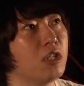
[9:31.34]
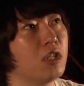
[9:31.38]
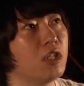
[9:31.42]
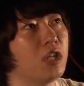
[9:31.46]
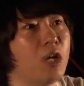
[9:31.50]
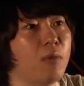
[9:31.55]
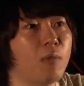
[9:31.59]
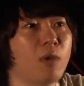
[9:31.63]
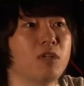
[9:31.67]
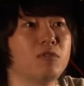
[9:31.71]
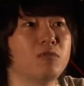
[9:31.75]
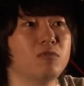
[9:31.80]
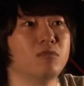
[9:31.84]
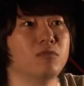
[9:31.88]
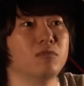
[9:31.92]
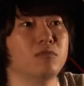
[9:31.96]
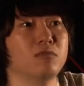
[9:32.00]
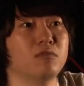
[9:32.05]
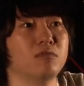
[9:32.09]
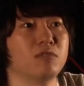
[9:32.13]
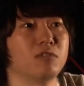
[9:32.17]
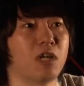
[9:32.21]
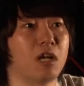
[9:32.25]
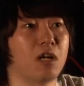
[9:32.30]
山
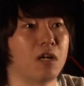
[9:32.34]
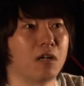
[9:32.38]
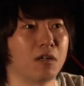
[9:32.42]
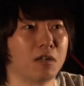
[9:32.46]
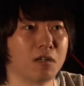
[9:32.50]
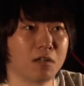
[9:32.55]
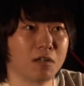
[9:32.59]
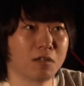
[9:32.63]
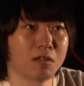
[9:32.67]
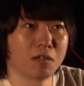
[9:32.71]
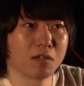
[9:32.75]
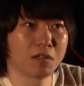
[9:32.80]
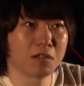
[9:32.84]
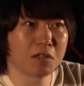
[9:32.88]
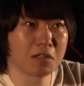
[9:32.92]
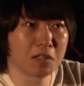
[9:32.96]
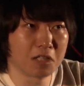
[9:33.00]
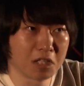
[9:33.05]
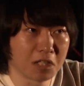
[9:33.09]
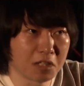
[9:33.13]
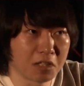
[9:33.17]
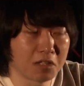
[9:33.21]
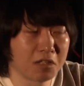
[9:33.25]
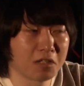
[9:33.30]
優さん
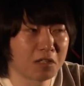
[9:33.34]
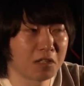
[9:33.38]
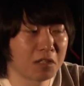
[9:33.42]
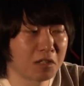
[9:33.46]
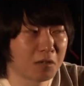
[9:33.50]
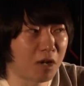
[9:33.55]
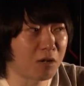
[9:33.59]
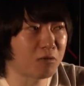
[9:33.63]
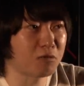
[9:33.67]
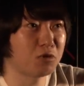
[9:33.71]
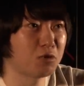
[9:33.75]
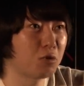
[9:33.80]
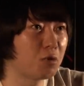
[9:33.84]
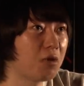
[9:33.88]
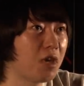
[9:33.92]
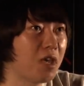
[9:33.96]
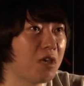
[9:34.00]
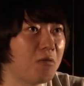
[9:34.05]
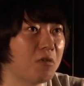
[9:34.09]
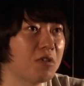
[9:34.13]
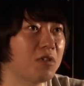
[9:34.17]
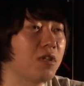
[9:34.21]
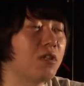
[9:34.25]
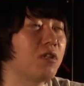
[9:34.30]
にある助
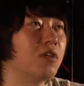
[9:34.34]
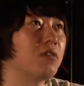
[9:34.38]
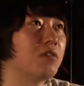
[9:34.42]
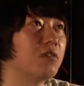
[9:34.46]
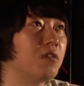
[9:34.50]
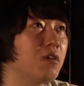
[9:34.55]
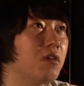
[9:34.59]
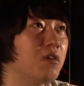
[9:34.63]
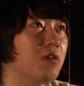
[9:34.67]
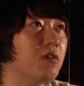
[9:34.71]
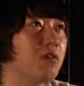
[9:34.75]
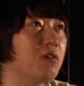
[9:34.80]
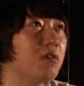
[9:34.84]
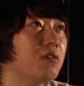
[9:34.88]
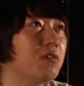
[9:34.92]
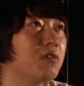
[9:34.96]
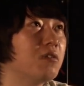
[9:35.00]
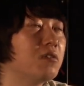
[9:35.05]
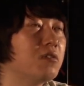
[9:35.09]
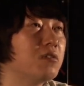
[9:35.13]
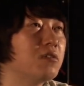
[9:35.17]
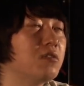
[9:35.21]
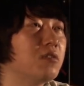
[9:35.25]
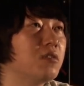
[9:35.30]
言をいただいて、
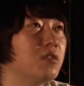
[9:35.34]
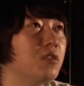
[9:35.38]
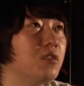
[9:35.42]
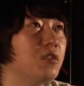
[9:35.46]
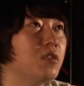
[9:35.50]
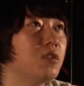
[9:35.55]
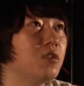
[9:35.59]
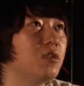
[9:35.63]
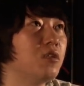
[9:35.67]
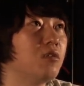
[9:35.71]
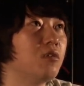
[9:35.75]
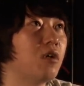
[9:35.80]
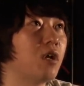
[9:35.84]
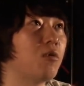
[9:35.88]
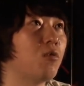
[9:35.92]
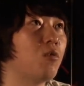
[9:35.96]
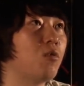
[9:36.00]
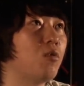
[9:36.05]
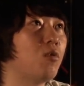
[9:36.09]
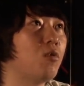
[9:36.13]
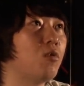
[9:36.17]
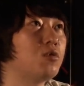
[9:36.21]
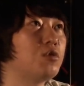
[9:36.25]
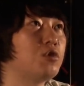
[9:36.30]

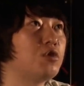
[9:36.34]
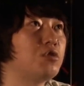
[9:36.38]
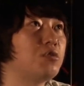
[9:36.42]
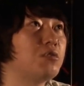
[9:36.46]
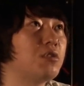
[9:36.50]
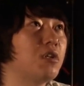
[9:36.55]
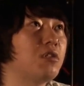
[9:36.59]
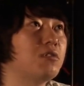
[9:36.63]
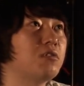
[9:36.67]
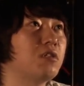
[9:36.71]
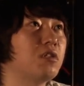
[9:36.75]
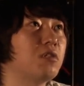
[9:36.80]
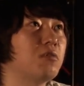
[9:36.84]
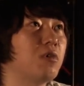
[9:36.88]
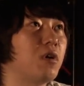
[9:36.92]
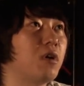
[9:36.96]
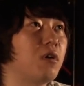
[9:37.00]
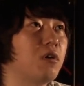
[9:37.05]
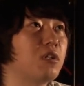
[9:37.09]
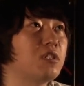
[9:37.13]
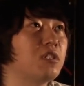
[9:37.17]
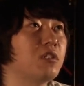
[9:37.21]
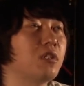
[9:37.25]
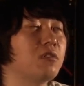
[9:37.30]
中学生の
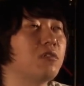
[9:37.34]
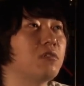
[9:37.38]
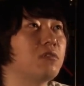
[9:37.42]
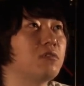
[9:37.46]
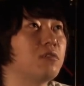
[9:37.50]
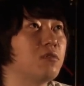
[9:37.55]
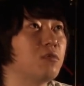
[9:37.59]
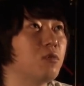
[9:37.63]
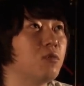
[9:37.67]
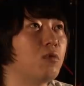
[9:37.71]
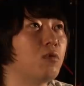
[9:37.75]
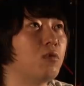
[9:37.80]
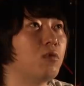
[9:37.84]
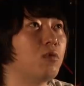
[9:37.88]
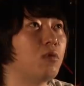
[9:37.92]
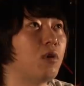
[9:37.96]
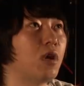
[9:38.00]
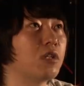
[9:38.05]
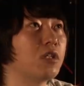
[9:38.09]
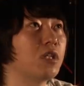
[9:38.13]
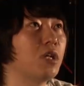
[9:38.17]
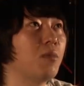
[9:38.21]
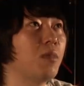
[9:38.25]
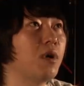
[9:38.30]
話なんですけど
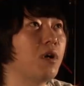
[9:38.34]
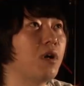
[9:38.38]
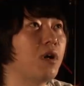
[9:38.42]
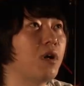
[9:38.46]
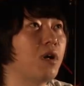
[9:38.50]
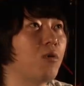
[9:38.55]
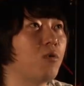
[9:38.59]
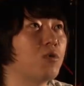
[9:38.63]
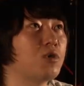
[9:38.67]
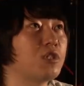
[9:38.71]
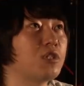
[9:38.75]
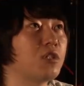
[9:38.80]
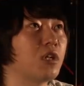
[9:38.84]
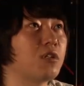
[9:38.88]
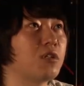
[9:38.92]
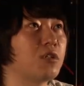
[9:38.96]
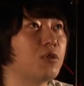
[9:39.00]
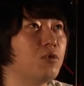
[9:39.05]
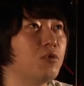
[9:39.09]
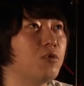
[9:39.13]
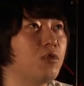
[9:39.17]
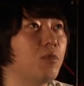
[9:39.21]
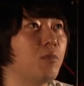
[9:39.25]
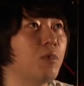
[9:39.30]
頭から落ちたって
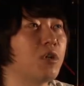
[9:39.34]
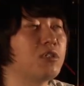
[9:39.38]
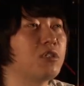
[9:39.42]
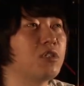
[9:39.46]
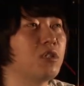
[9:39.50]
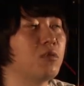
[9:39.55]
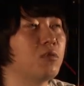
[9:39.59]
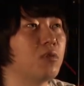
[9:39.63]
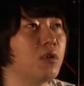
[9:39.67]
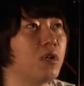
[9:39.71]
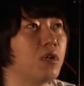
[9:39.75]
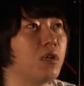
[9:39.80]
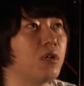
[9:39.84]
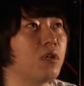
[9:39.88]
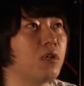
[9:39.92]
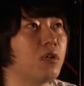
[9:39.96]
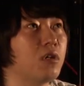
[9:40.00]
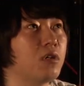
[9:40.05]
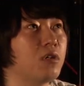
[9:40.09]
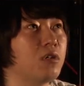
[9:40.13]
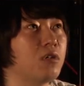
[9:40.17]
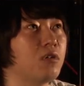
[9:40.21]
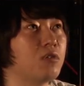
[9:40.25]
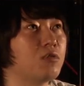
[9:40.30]
言ってましたよ
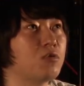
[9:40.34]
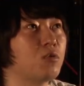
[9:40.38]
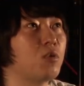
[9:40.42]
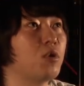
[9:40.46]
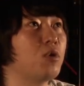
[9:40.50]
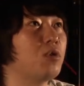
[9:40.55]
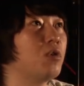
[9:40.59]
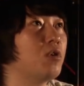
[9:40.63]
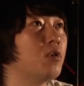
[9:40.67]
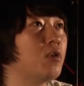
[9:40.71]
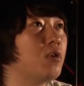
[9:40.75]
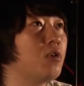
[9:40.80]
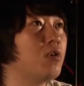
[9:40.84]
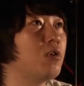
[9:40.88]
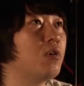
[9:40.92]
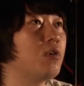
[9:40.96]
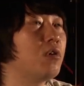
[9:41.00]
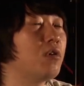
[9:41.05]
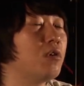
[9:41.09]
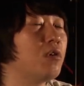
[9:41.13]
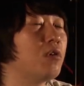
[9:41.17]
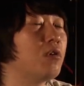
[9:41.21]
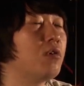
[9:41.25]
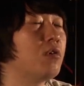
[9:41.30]
ね、それ
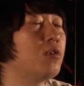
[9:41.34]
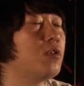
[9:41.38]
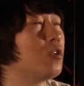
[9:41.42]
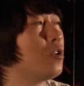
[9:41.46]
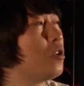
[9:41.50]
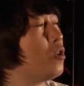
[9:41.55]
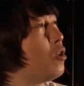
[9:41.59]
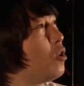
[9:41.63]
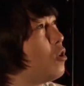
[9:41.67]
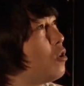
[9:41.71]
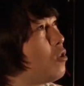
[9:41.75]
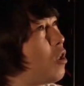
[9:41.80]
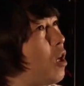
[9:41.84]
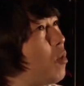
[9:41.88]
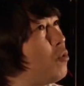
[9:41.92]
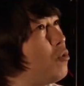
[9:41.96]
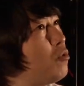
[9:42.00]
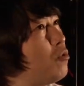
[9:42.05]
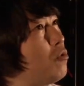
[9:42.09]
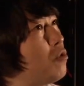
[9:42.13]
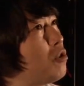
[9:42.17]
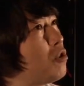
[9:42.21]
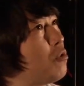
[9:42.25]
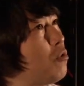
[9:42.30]
ね多
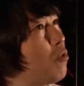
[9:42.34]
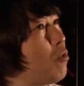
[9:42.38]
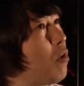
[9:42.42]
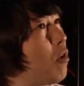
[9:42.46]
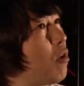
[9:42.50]
分後ろ